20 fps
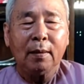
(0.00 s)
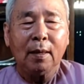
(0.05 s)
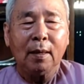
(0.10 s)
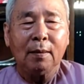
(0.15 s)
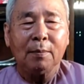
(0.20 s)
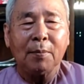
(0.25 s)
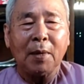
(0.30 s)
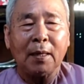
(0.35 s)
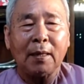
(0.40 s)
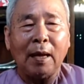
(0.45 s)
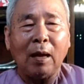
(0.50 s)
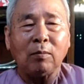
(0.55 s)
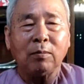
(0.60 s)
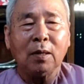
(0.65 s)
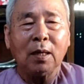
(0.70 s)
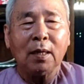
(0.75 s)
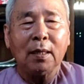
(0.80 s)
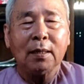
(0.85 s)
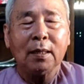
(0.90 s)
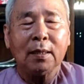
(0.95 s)
nhưng mà
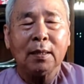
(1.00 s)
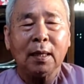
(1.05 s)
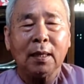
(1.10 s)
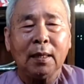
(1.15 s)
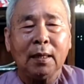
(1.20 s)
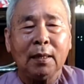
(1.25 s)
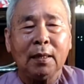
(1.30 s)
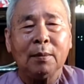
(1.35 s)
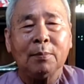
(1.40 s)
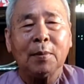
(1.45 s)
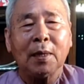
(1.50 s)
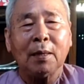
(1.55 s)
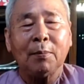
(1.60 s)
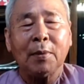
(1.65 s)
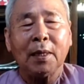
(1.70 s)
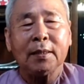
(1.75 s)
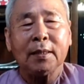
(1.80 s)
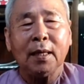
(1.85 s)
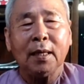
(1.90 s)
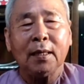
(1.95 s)
cộng lại với cái ma
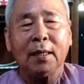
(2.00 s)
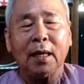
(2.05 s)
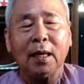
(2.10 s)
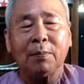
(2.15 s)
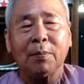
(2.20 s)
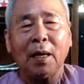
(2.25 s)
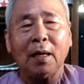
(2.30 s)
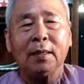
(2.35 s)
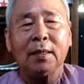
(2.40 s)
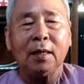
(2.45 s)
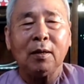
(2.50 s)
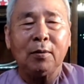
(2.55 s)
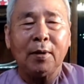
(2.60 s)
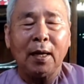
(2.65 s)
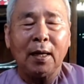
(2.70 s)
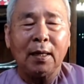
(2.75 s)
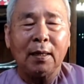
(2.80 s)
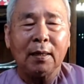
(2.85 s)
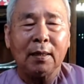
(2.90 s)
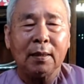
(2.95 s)
mà duyên nghiệp ở nhiều
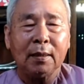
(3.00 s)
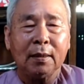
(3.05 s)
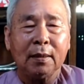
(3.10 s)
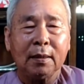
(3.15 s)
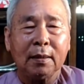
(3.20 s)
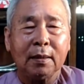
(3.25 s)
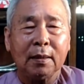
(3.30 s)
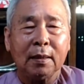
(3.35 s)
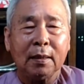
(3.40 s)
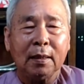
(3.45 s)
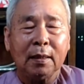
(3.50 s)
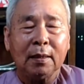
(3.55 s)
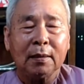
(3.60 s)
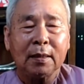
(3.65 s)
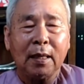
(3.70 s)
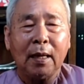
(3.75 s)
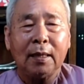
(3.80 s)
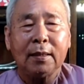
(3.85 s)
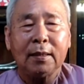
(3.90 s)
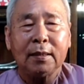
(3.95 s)
đời
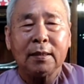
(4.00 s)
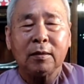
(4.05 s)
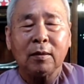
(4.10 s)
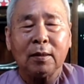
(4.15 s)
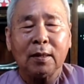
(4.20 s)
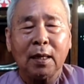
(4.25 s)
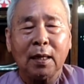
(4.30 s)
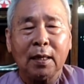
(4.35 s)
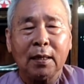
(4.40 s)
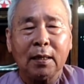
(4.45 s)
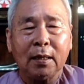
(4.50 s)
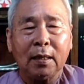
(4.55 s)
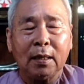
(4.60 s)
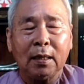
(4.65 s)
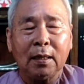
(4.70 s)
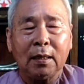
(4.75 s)
thế cho nên